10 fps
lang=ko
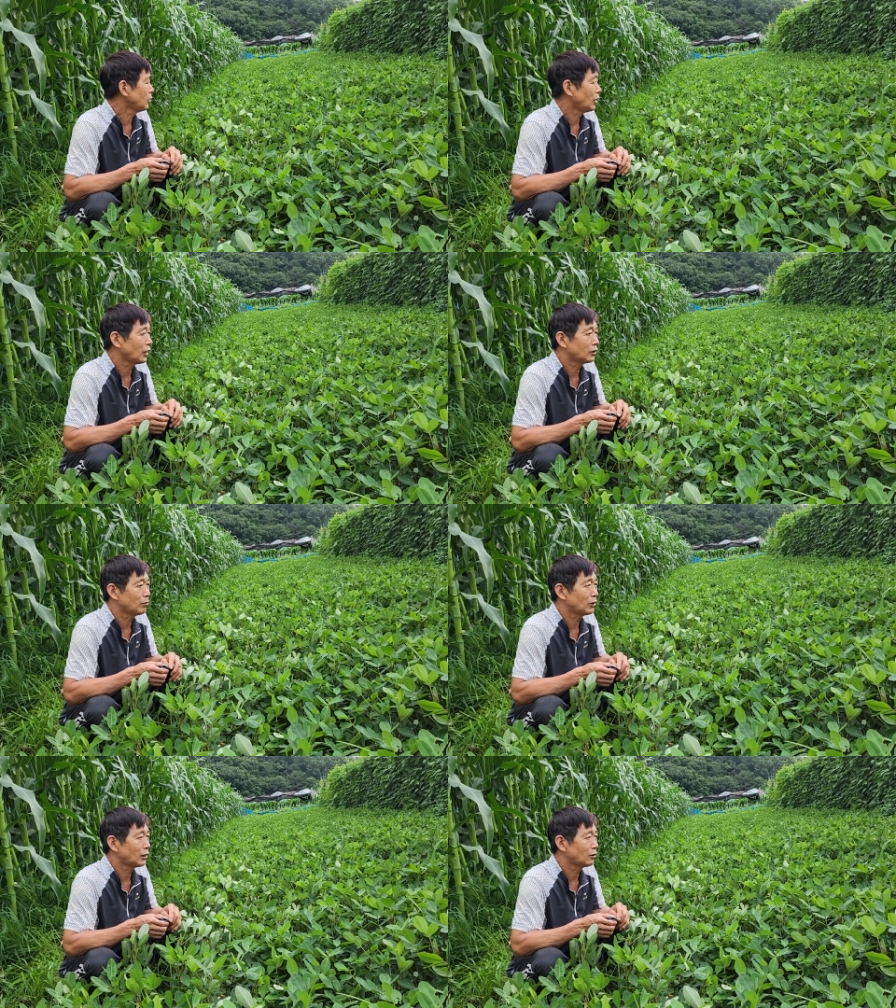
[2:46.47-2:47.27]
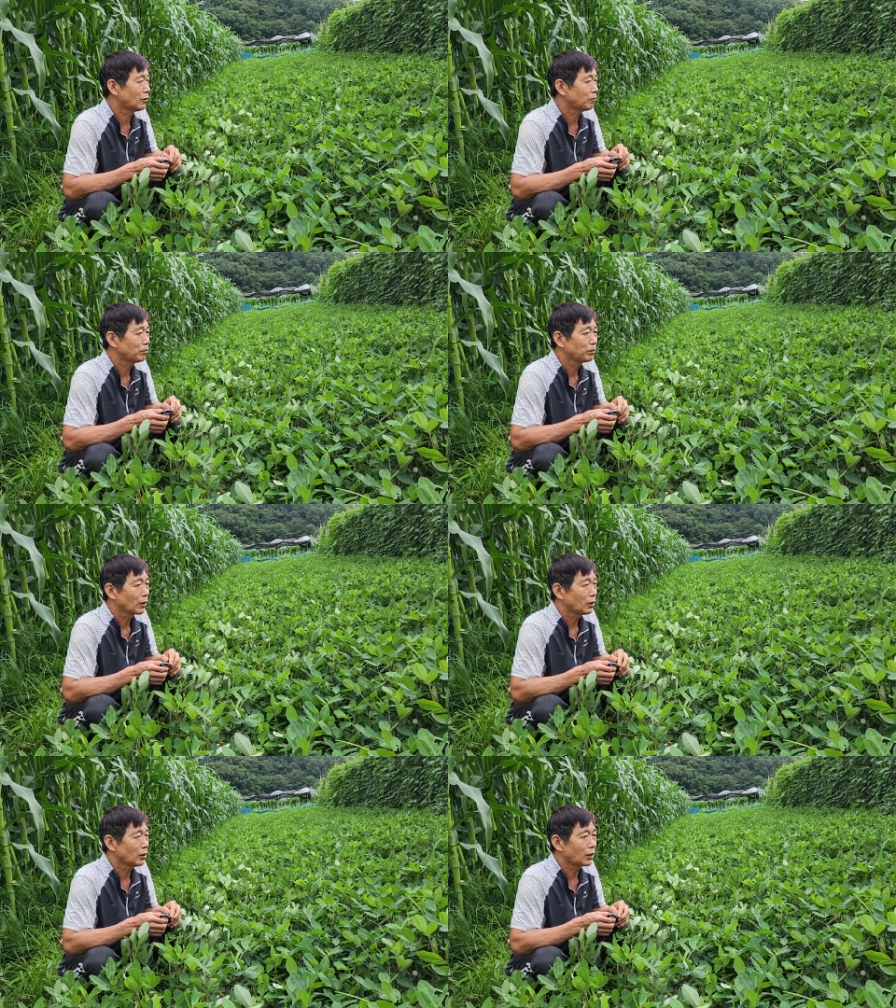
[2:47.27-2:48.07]
이제 되겠습니다. 그래서
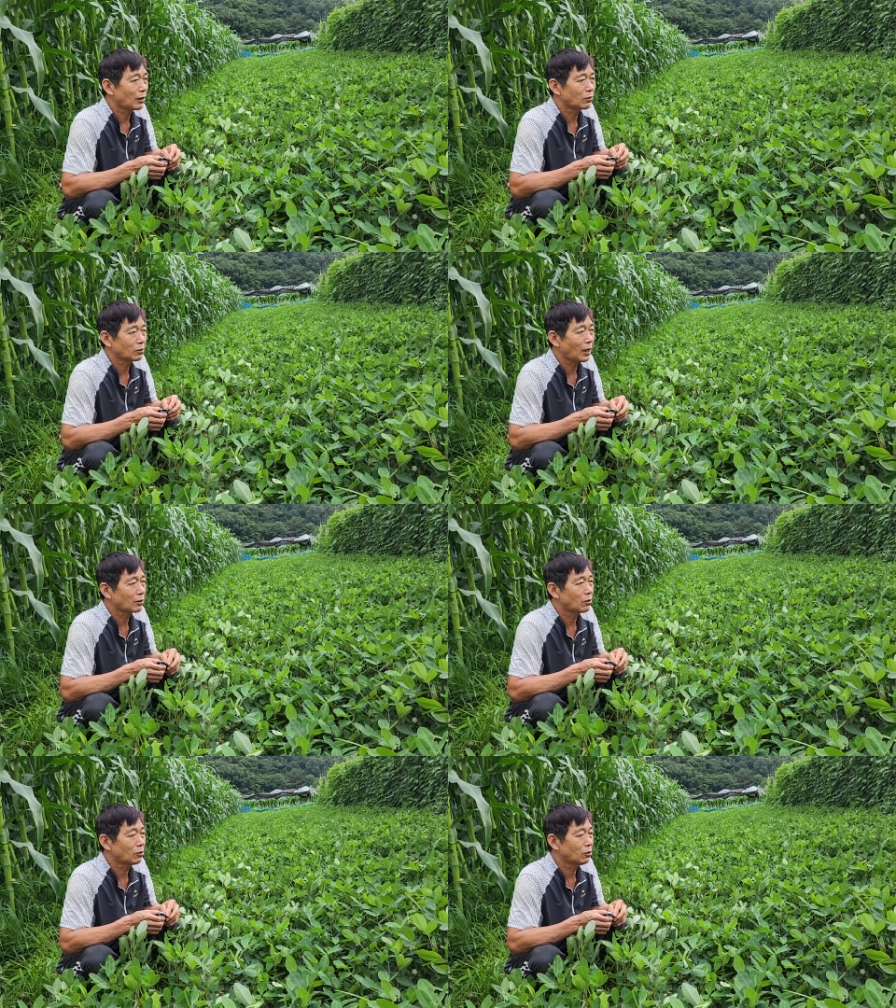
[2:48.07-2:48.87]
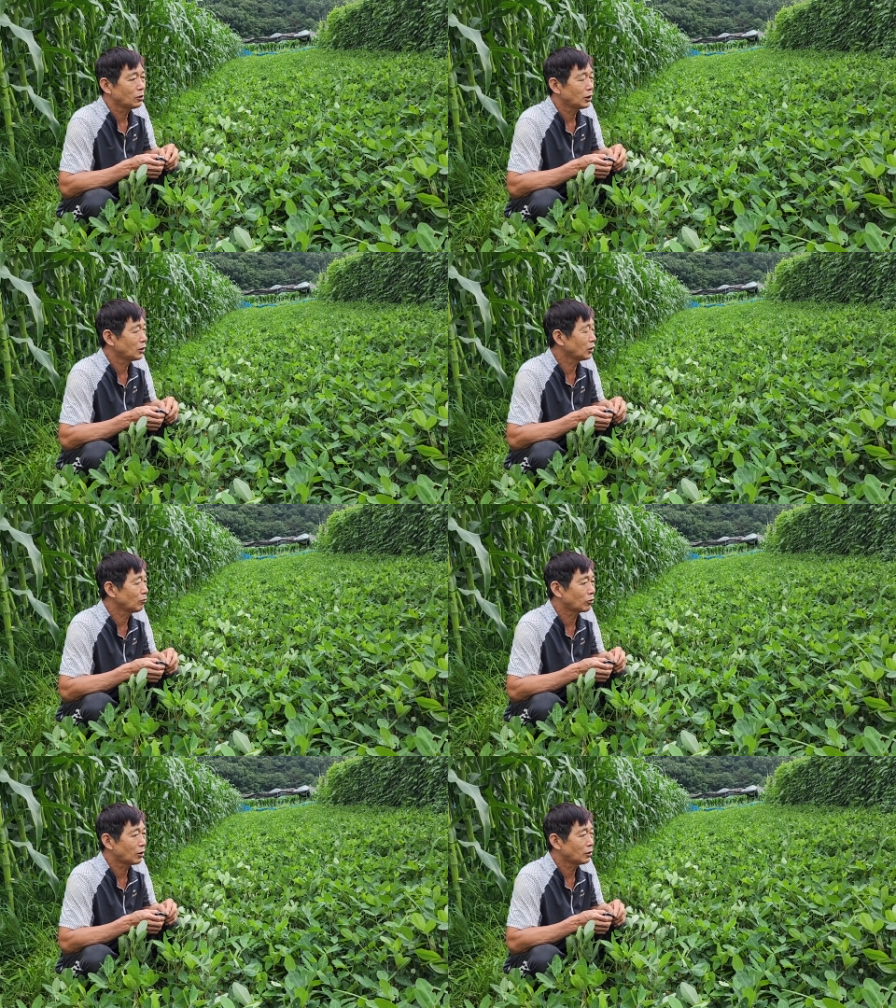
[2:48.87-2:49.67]
땅콩, 땅콩은 이제
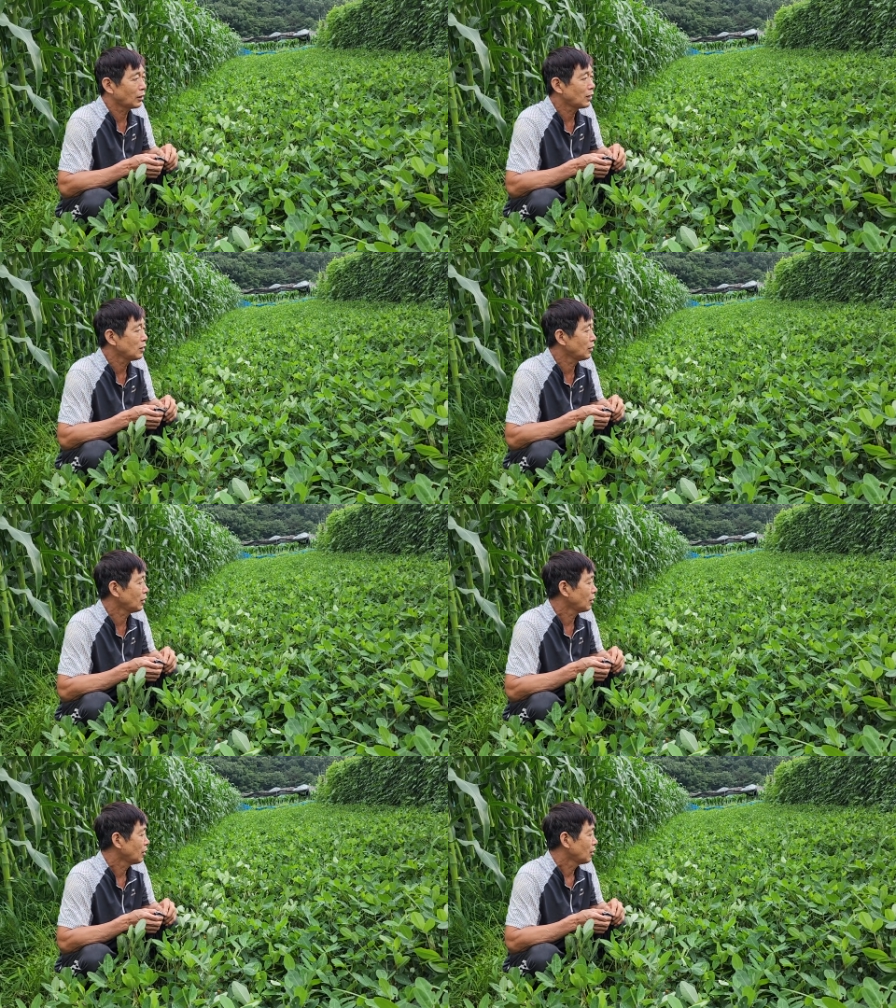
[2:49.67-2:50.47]
지금부터 이제 할 일이